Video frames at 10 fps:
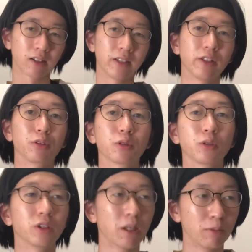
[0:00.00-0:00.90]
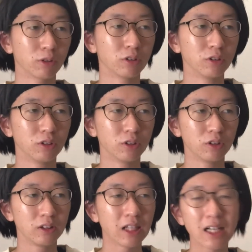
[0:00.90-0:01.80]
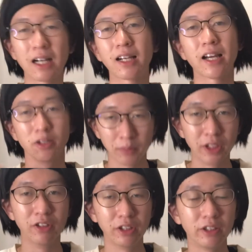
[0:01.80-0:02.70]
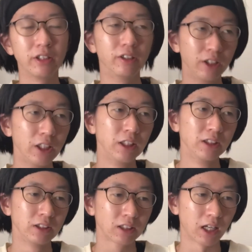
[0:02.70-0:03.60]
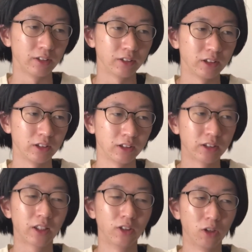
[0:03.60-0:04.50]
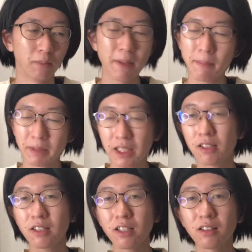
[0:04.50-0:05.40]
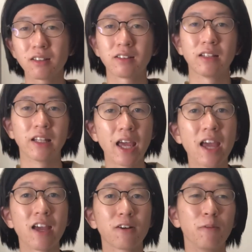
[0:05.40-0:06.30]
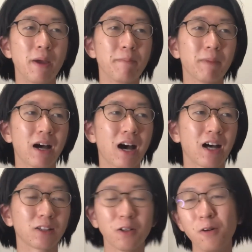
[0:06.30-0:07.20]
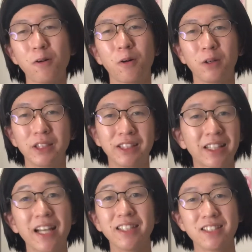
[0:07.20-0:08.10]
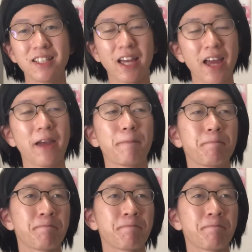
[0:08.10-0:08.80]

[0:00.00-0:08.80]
えてることというか僕が考える見ぐりっていう感じですけど、まあ、やっぱ見ぐりってねこうメンバーと1対1で、